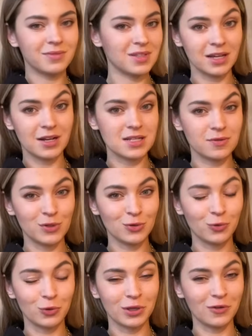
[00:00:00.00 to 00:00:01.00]

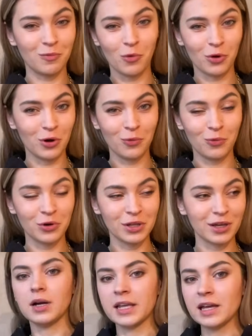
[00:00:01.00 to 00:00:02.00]
«заказывайте кухню в Мока
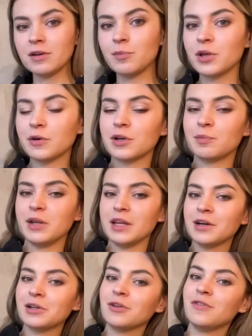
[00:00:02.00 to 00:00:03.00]
кухне», а я, во-первых,
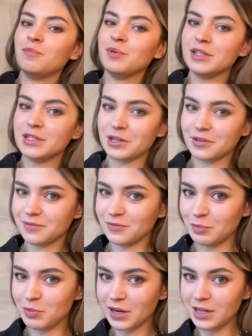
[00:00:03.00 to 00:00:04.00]
приехала в Питер
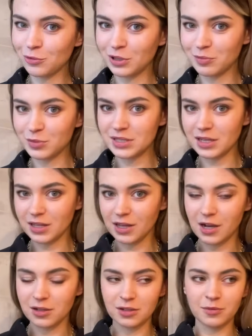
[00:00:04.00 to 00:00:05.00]
выбирать туда
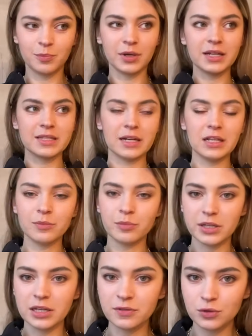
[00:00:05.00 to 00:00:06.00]
материалы, показала
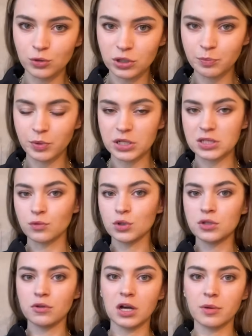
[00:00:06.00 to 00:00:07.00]
бы их все это
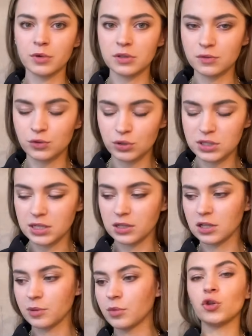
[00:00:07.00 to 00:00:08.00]
производство, как мы это все
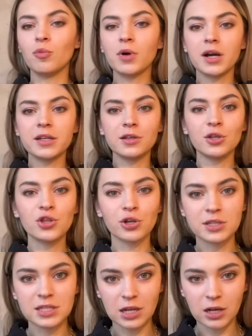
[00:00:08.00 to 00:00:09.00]
делаем, о том, как они
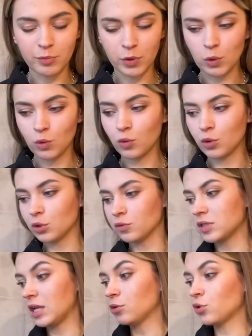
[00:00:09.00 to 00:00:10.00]
начертили мою кухню.
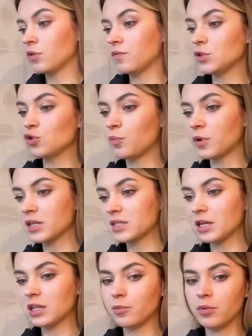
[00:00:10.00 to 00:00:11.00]
В следующем видео
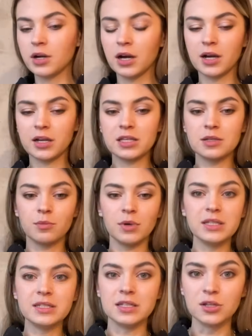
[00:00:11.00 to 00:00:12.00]
показала бы, как они
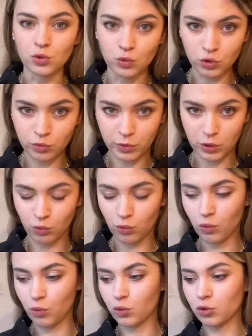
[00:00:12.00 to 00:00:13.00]
монтируют мою
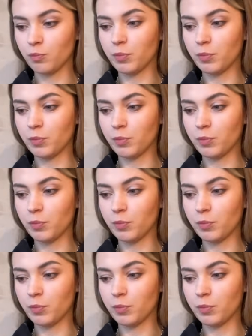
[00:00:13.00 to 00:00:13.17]
кухню.